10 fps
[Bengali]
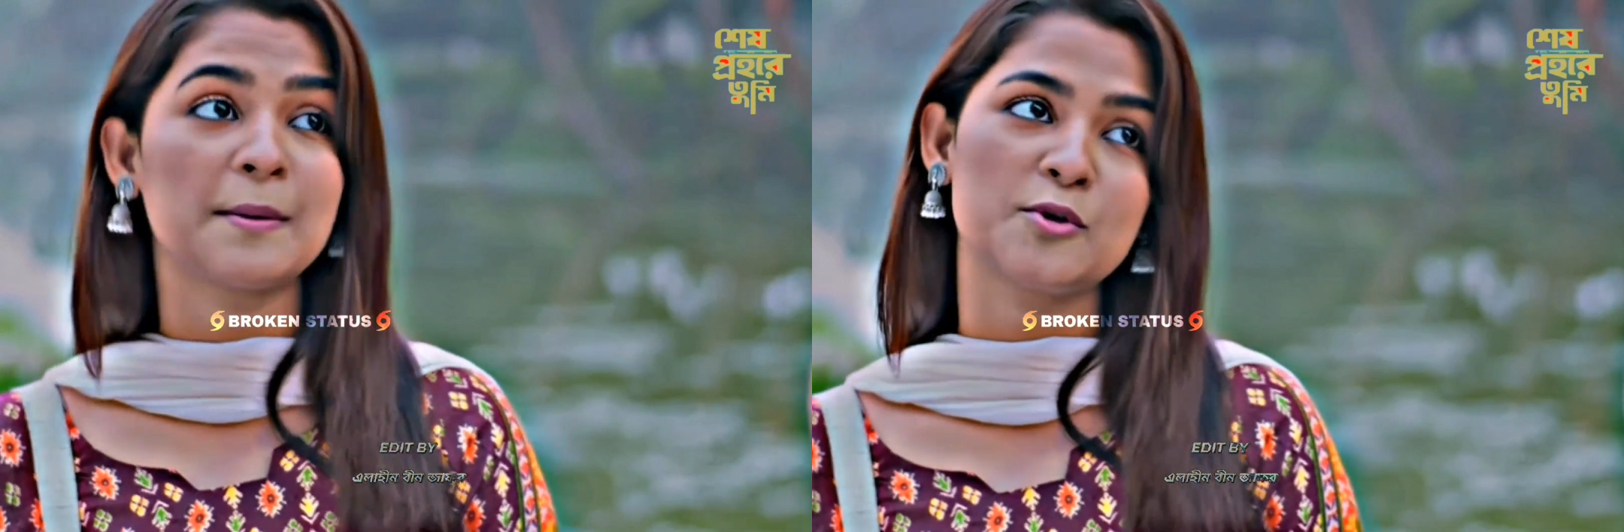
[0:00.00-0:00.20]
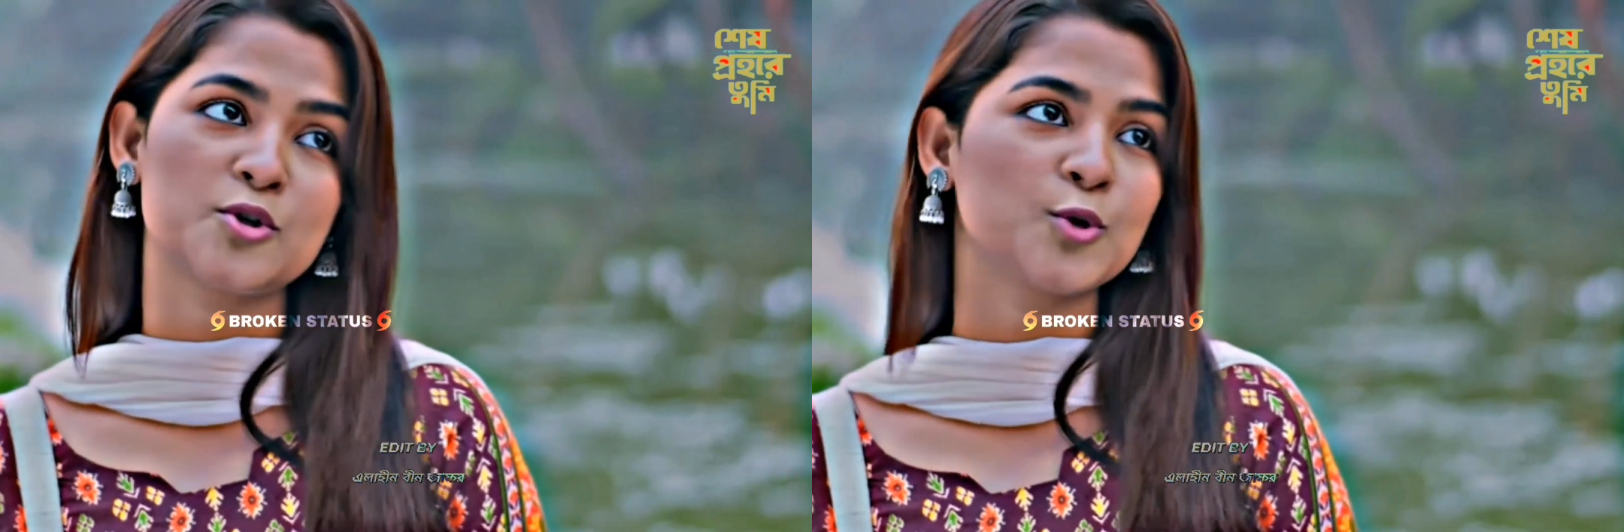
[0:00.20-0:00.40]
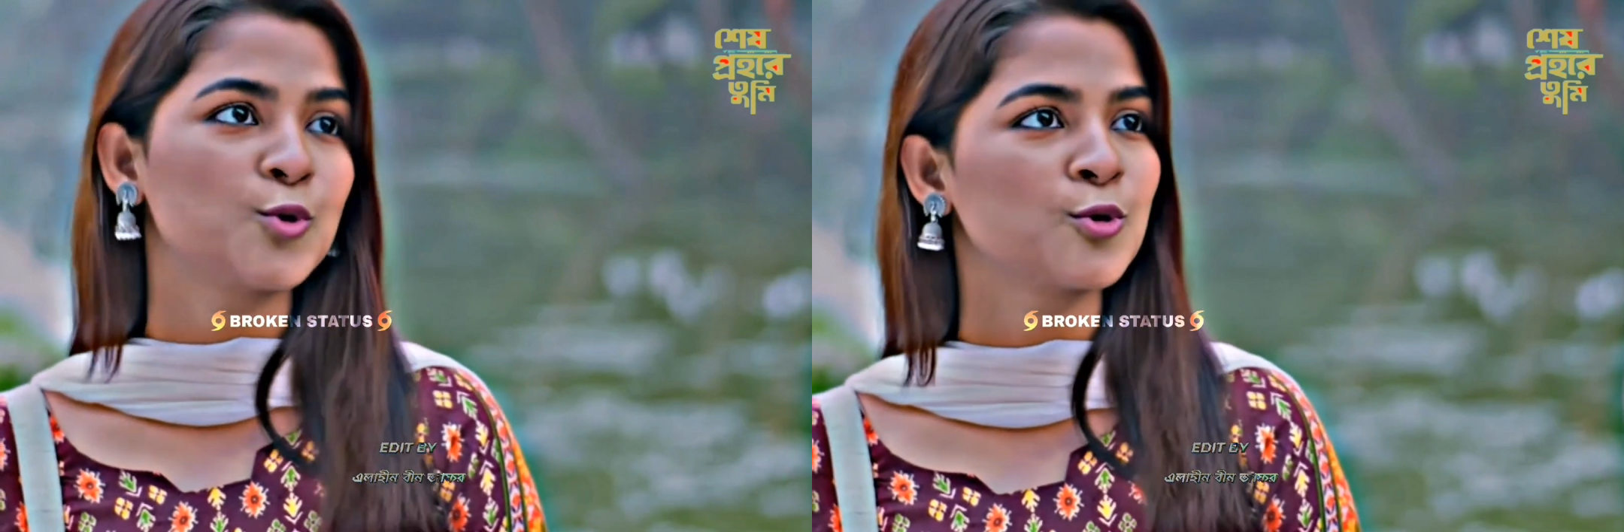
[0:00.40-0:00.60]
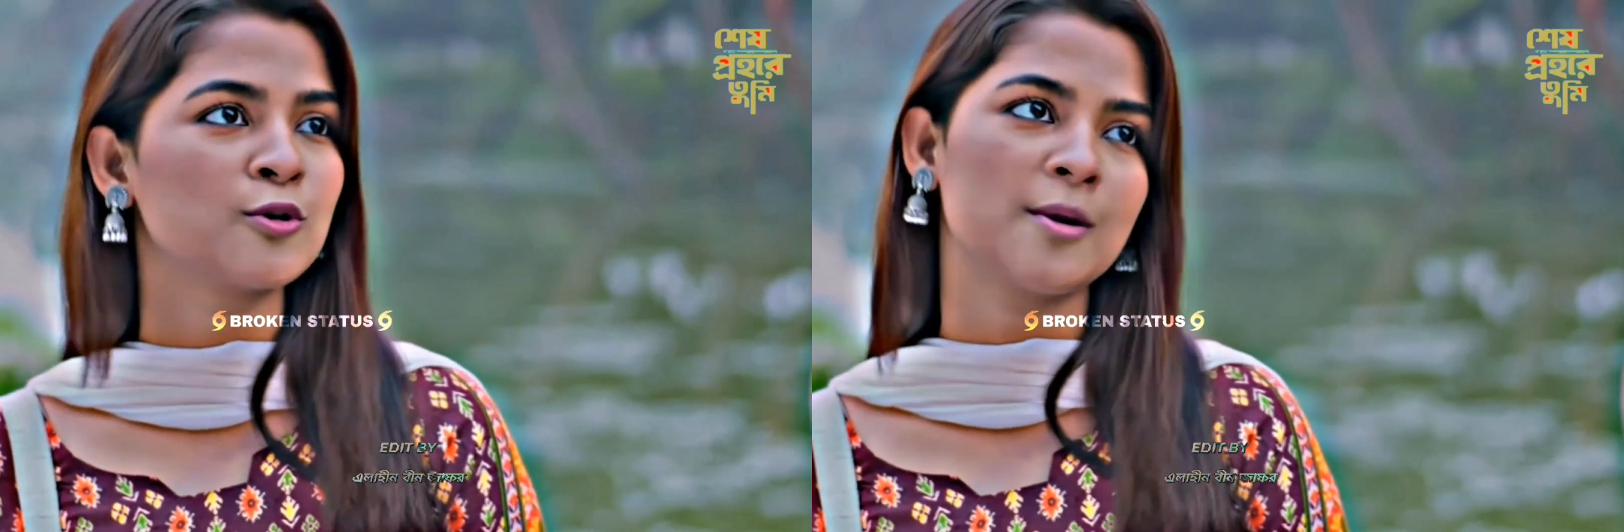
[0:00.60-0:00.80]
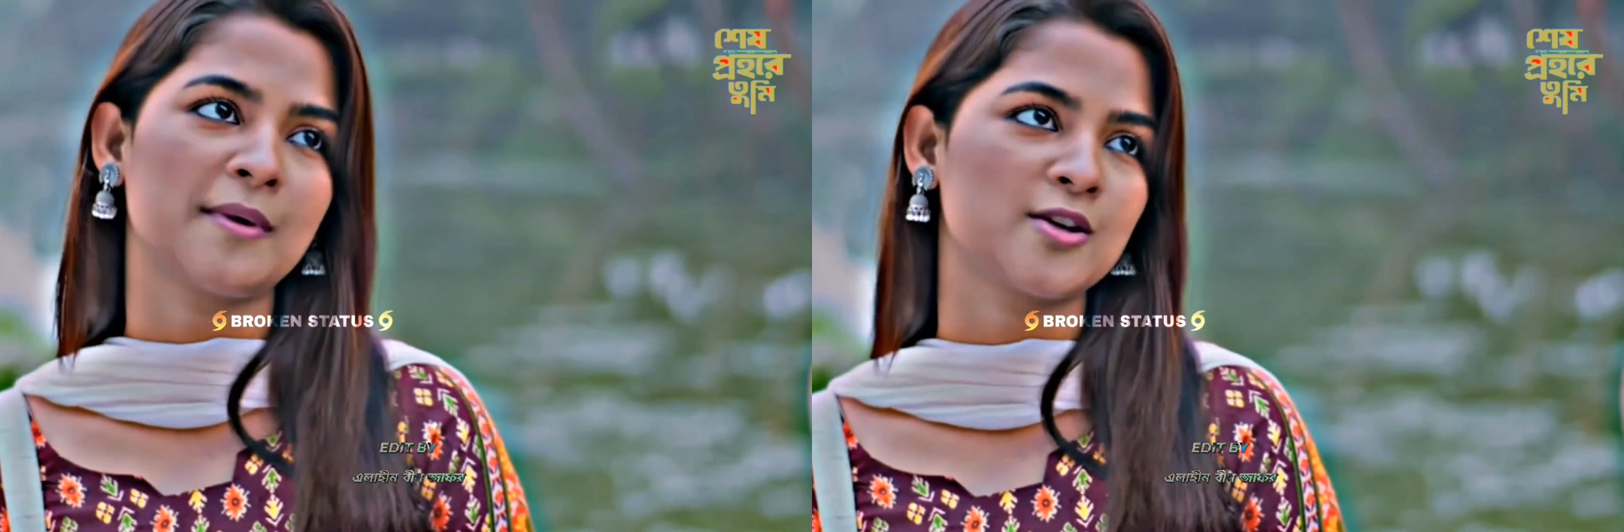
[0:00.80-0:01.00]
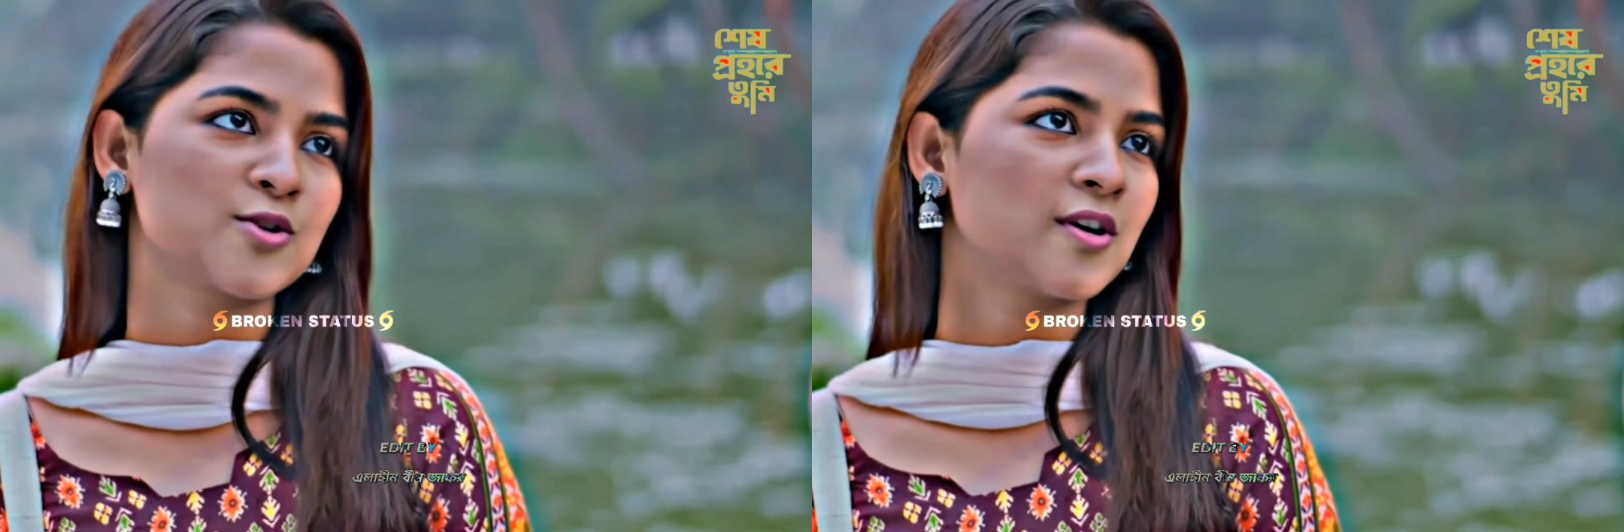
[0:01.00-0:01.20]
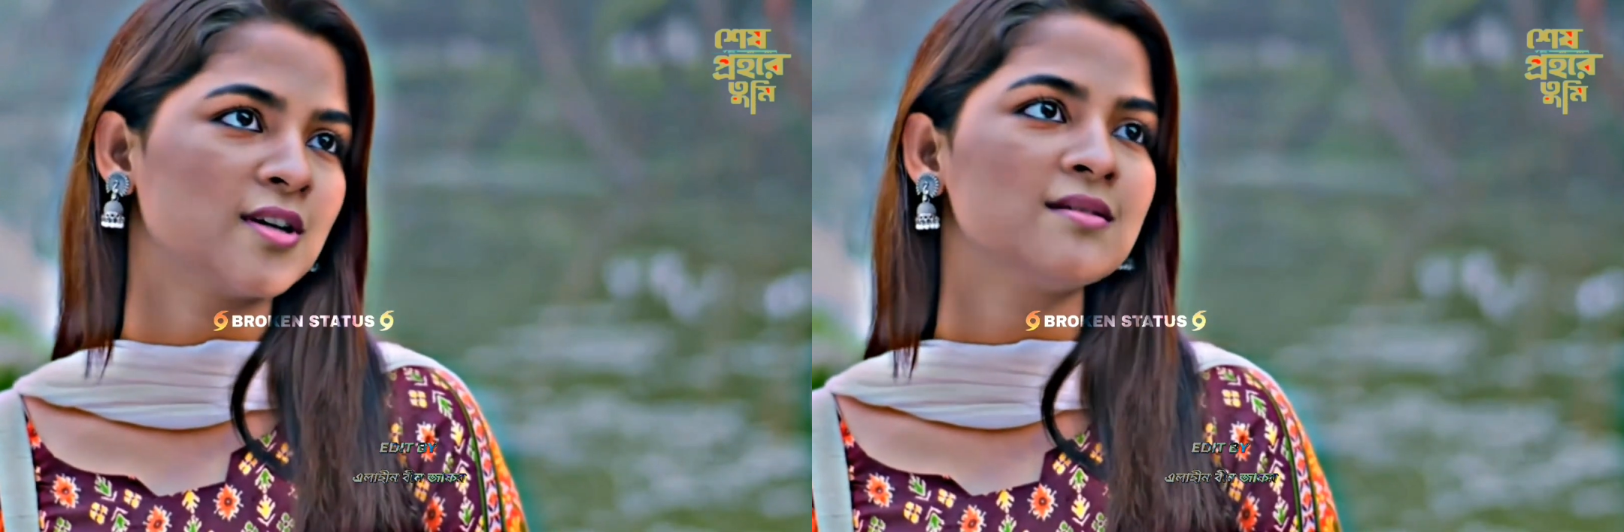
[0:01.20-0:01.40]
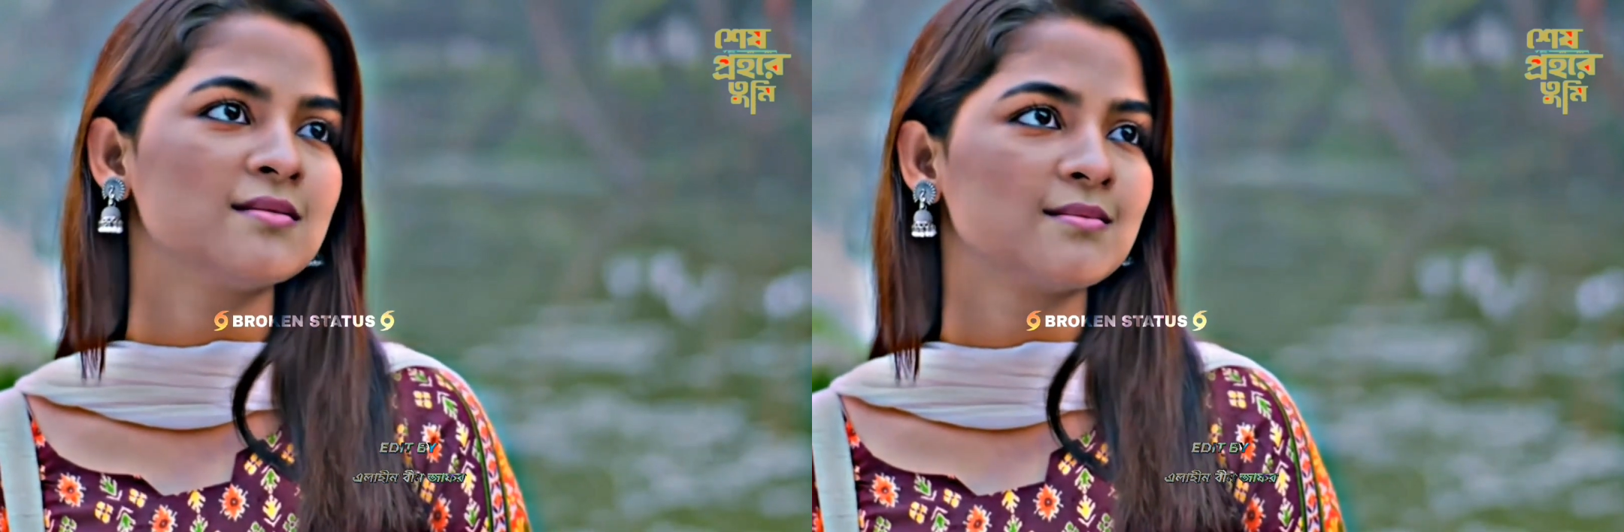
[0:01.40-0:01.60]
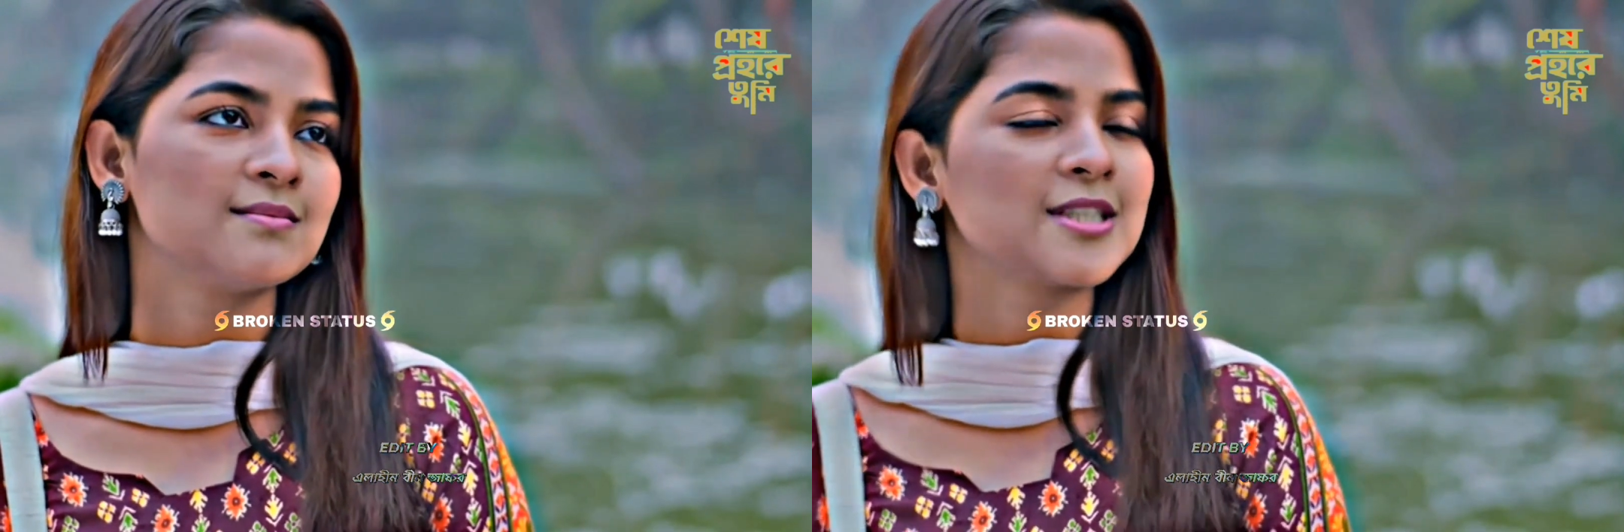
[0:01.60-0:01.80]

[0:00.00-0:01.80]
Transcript: আর আমার পিছনে ঘুরঘুর করা ম্যানেজ করেন